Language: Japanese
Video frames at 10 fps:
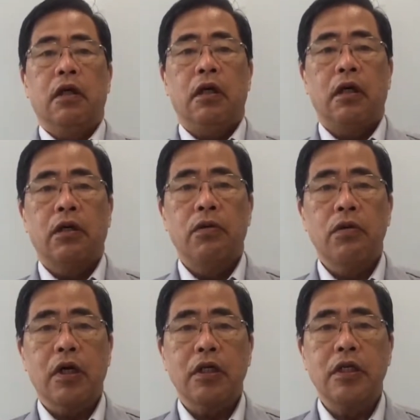えー、
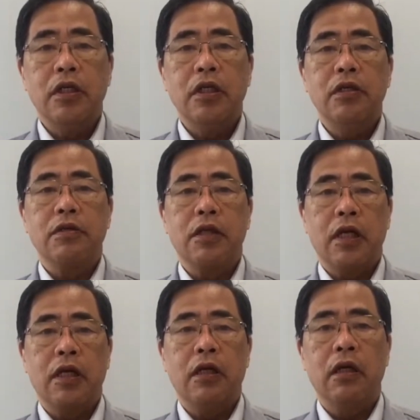今日からシリーズ
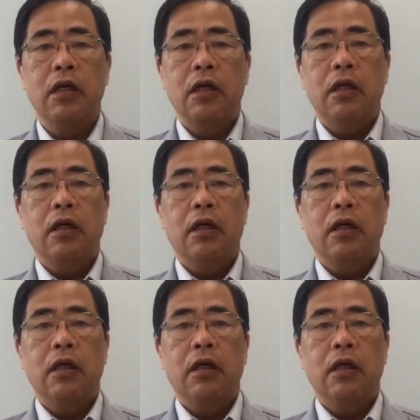で、